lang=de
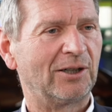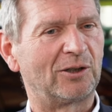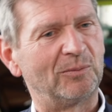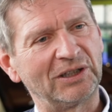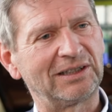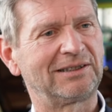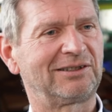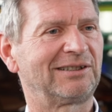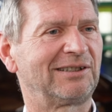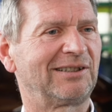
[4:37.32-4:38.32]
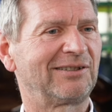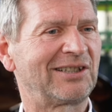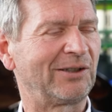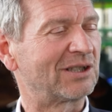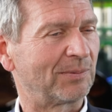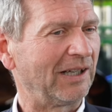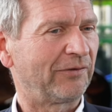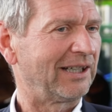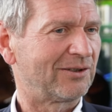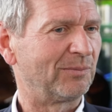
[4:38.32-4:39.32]
um dort äh,
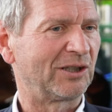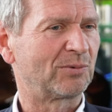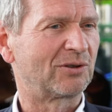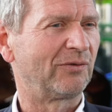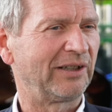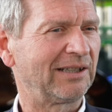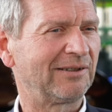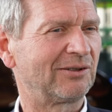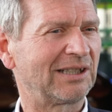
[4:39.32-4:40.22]
CO2-frei zum Beispiel zu werden.